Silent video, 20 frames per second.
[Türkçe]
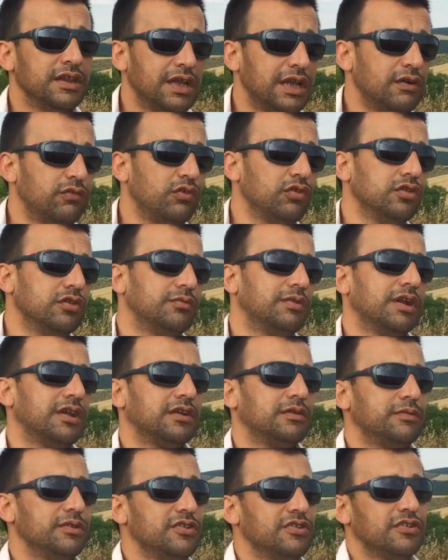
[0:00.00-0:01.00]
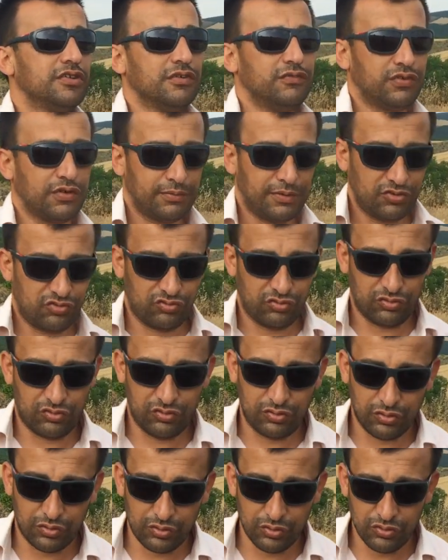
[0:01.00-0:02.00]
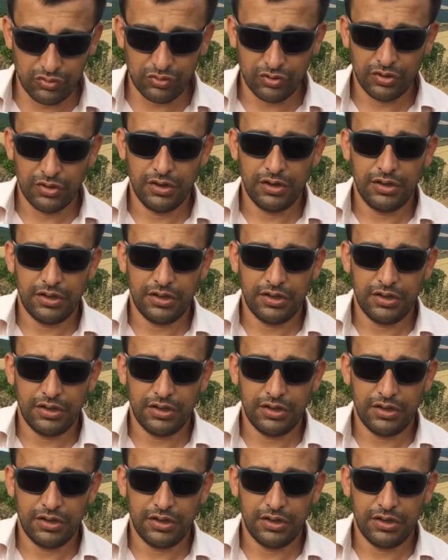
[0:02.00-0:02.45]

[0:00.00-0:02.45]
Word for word: Telefon numaralarımız 0539